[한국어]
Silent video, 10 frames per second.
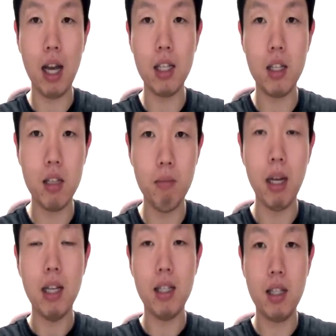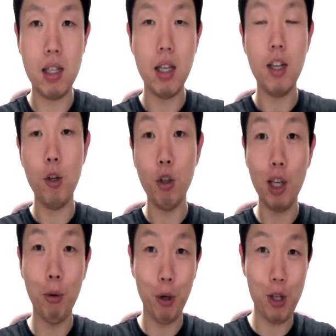아즈마, 즈, 이
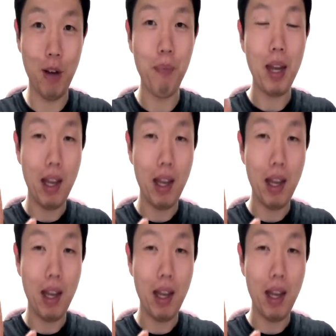느낌으로, 그죠?